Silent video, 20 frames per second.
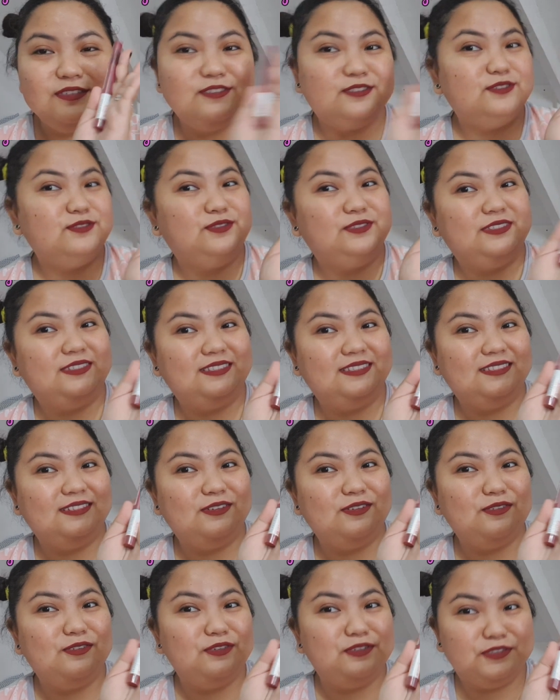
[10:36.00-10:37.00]
soon
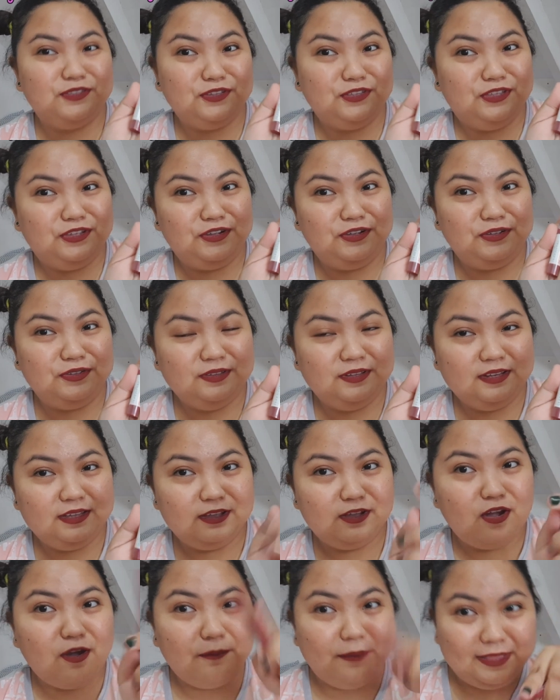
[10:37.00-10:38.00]
kung gusto nyo.
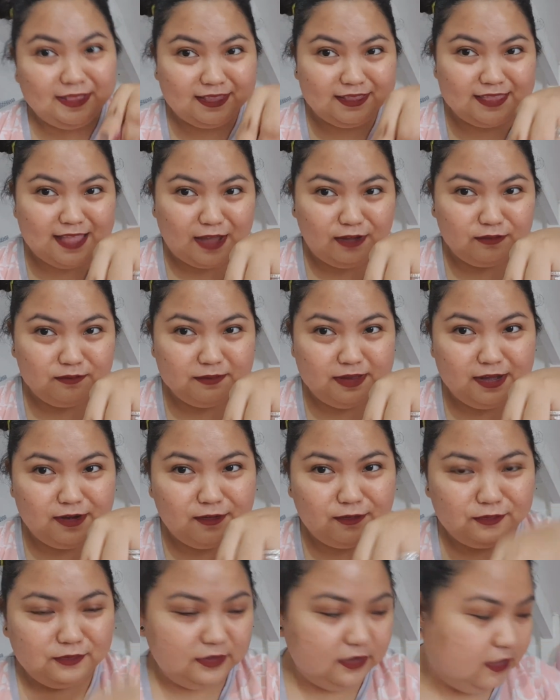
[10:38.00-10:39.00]
Comment down
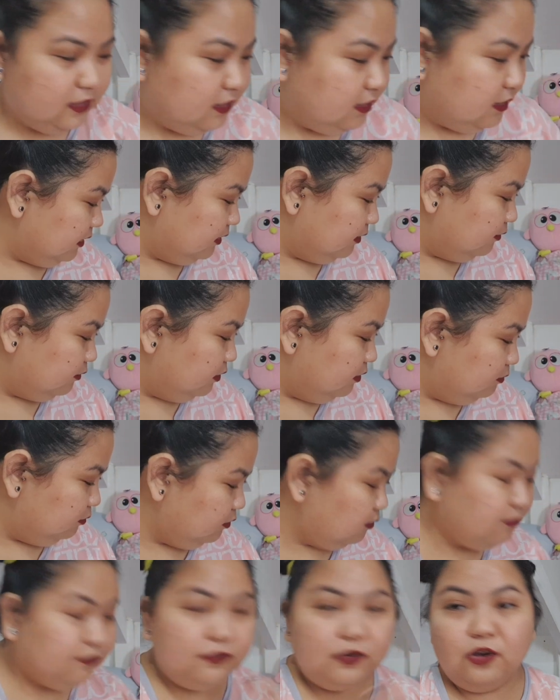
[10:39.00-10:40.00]
below. We'll
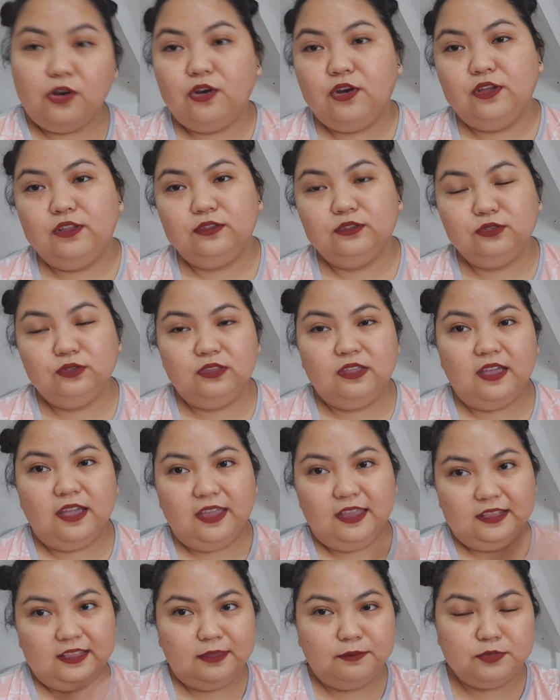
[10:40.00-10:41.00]
move on to the
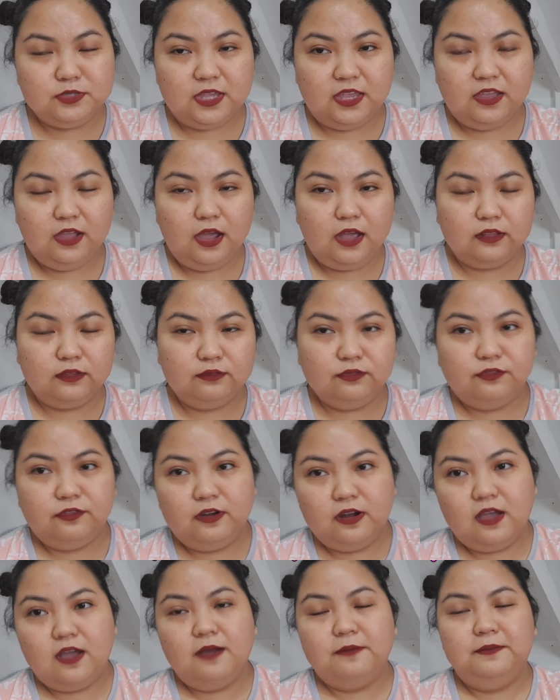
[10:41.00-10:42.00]
items I got
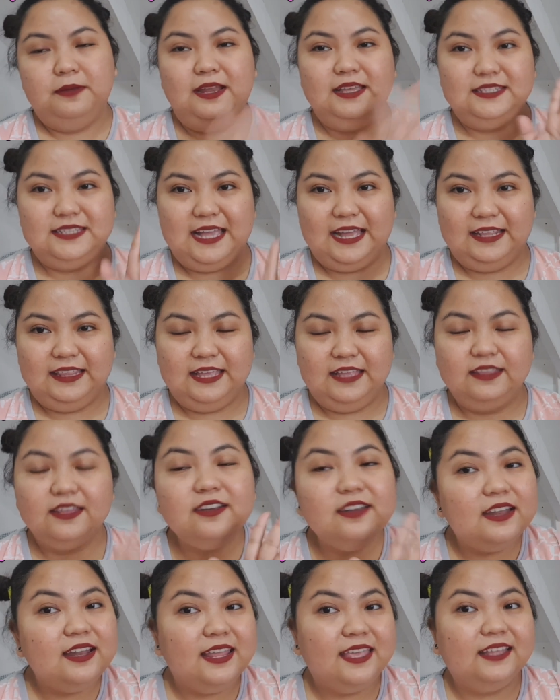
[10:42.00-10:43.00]
from Lazada na
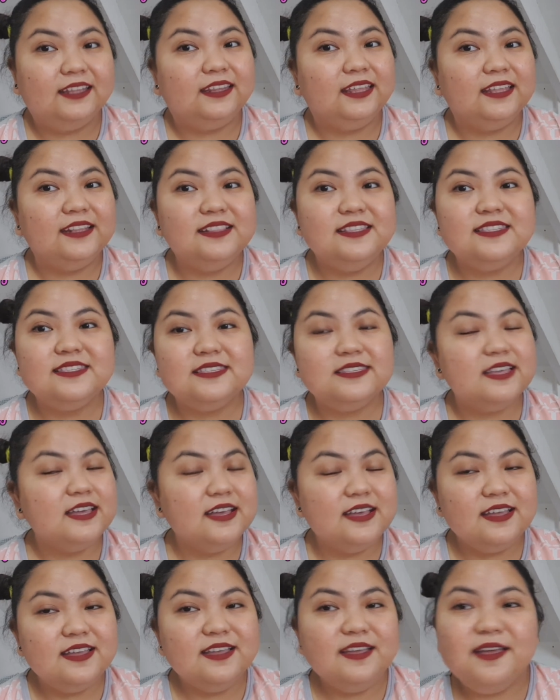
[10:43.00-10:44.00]
related
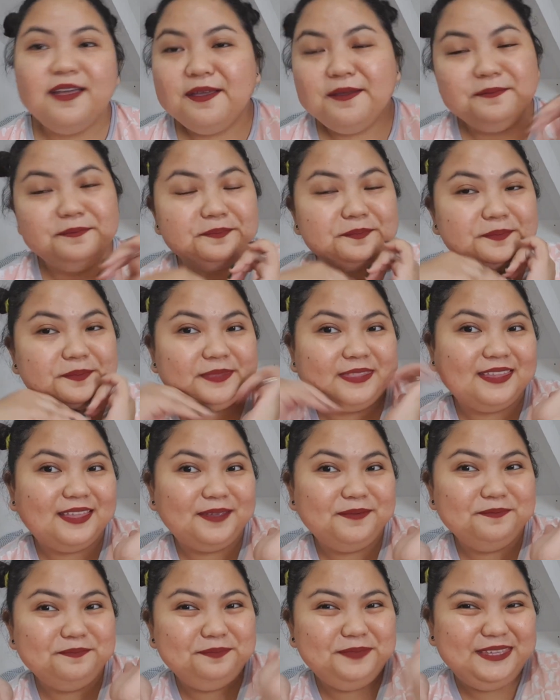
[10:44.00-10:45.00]
sa
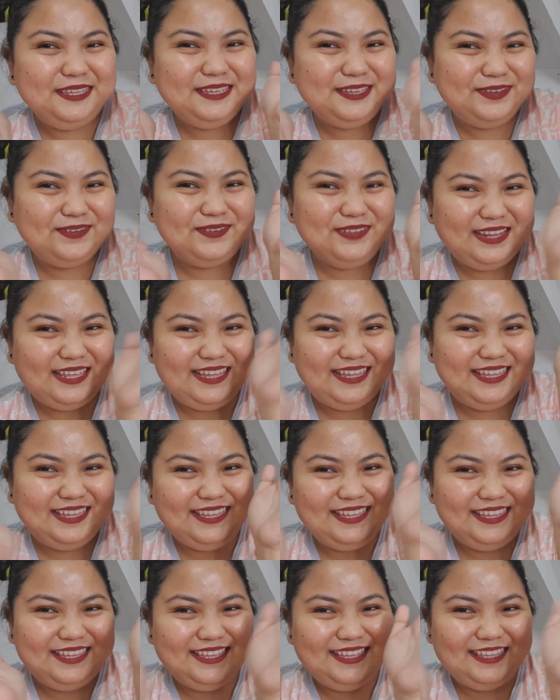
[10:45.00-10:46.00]

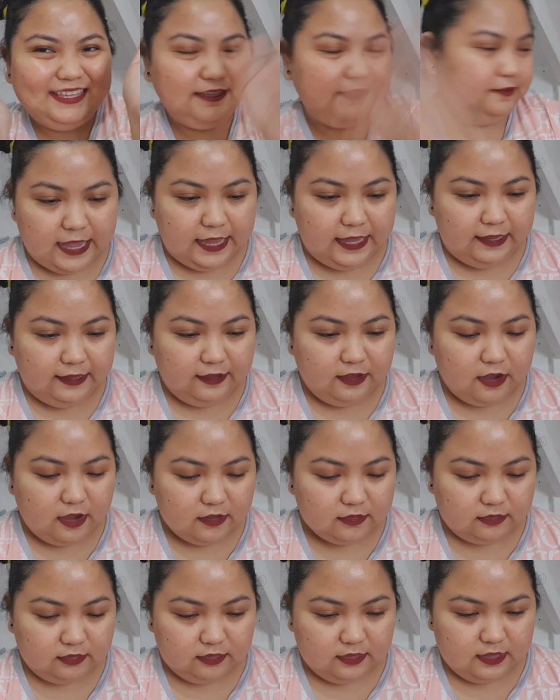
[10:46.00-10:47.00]
beauty. I
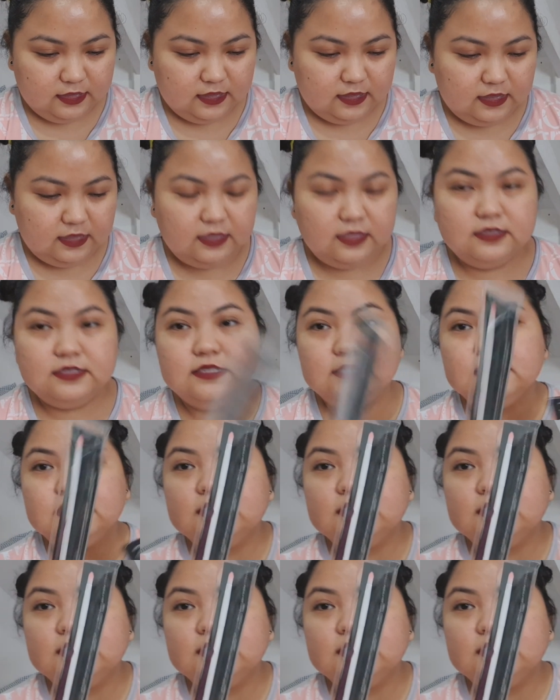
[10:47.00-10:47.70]
got this.